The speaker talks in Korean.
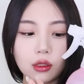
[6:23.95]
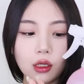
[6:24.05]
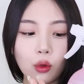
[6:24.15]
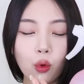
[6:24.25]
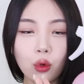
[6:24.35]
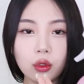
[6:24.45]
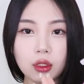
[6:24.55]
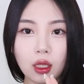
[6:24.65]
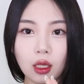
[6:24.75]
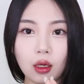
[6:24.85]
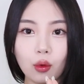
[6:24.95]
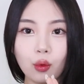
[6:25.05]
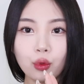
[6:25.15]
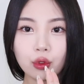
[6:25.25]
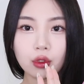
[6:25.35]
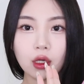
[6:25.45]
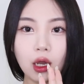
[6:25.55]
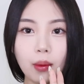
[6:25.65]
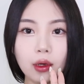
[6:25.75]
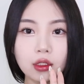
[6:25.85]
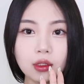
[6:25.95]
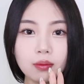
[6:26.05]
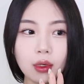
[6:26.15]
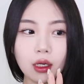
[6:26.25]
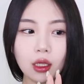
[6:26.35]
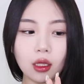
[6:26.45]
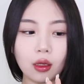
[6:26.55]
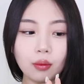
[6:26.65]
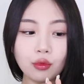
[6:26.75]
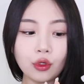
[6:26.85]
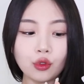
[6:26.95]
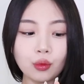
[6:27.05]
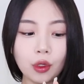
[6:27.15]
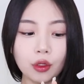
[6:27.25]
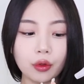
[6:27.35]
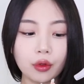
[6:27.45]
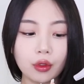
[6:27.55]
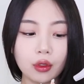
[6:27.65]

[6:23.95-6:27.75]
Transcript: 딱 고럴 때 옷, 가방, 신발에 뿌려주면